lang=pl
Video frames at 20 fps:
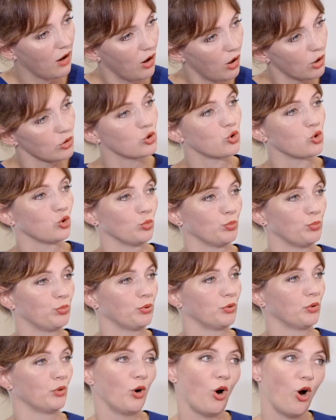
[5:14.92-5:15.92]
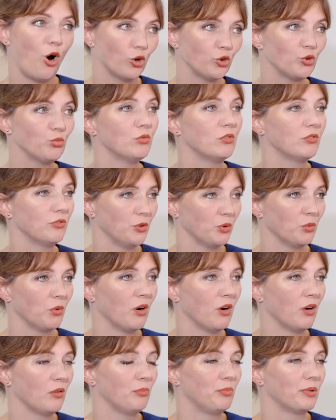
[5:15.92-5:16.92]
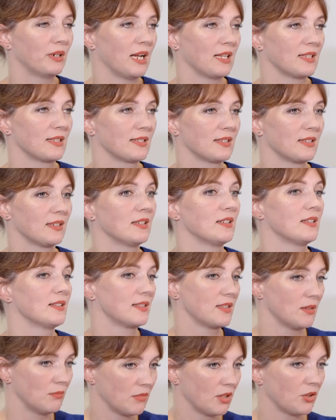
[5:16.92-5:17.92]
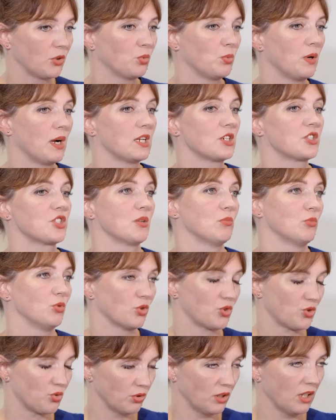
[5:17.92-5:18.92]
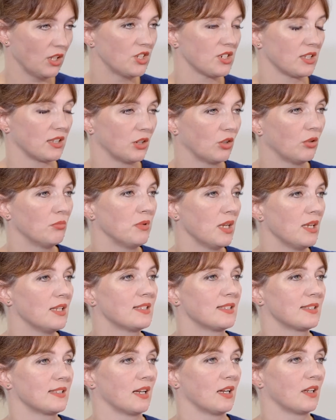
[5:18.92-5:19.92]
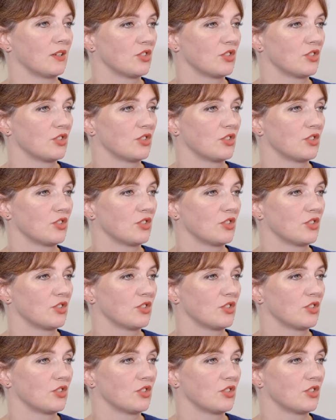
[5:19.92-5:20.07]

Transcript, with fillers: osób odmówiło pracy z tym tatuażem, usunięcia tego miejsca,